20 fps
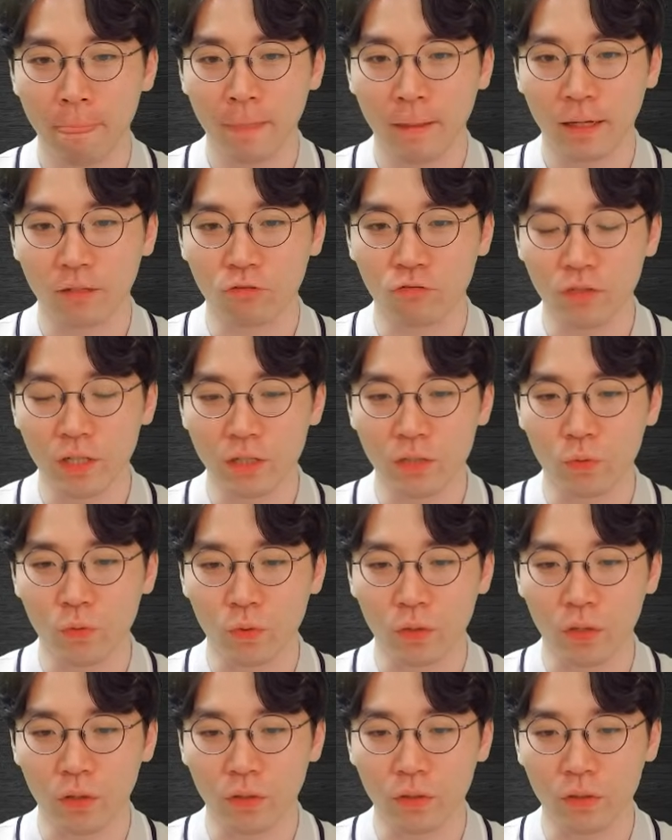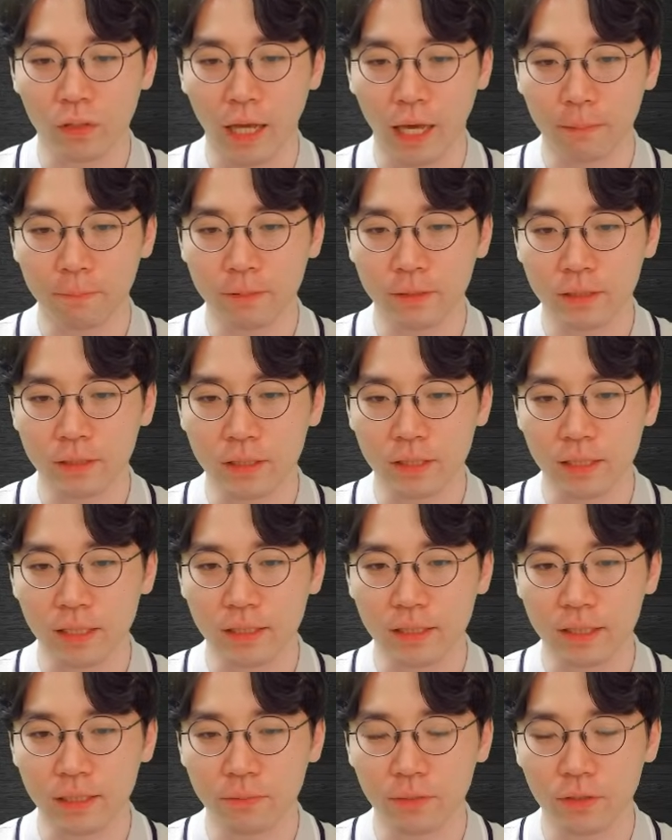그러니까 두 가지 공격을
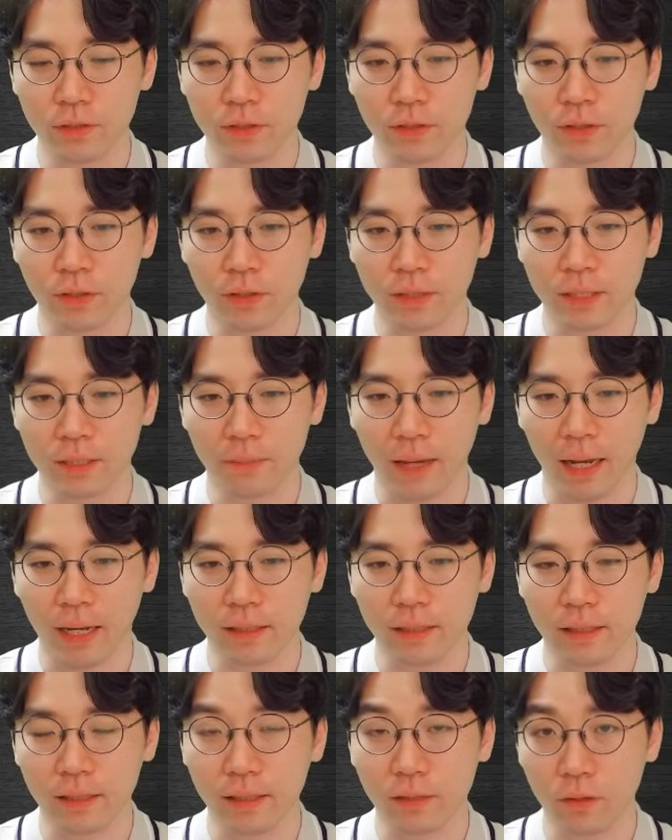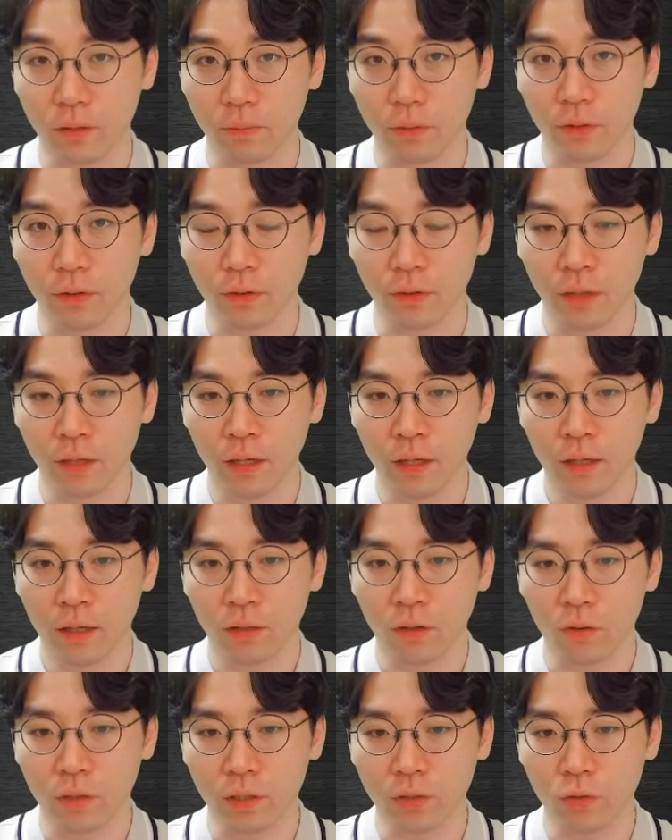F3를 하면서 이제 막아내게 되면
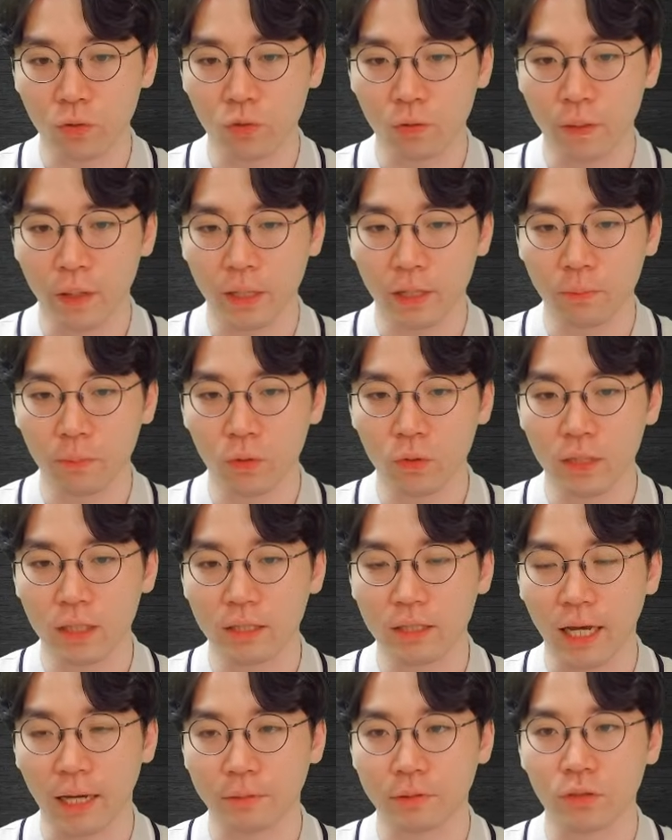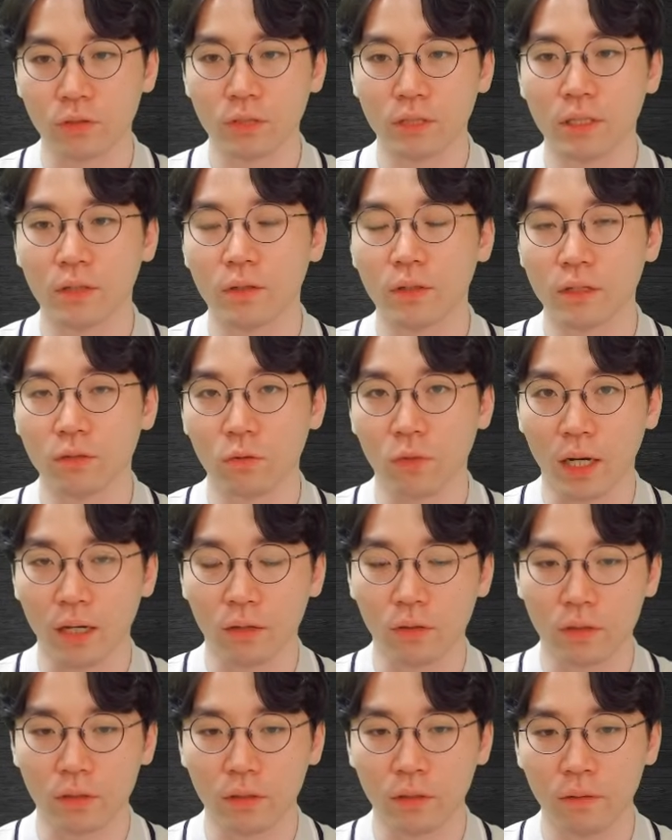결과적으로 백이 폰이 하나 앞서는 상황으로
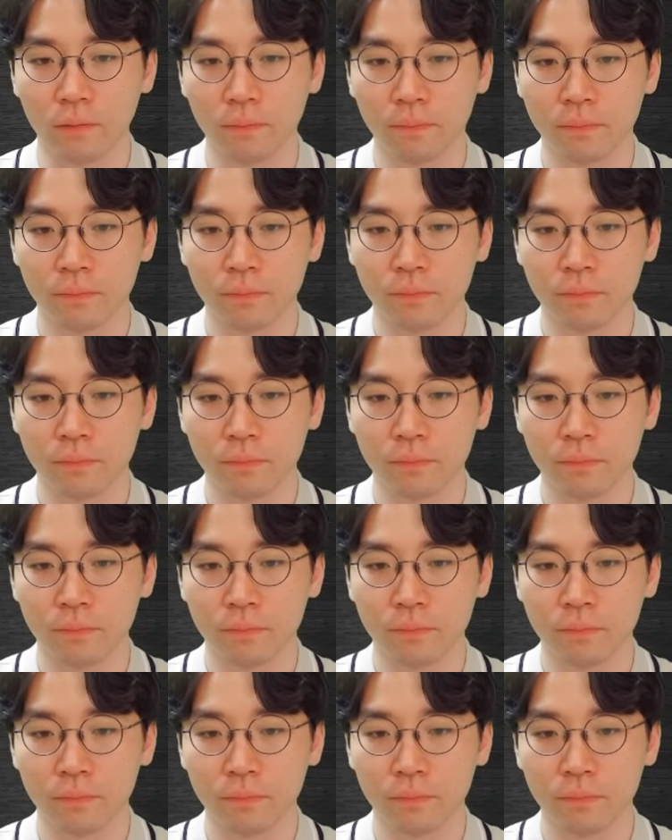가거든요.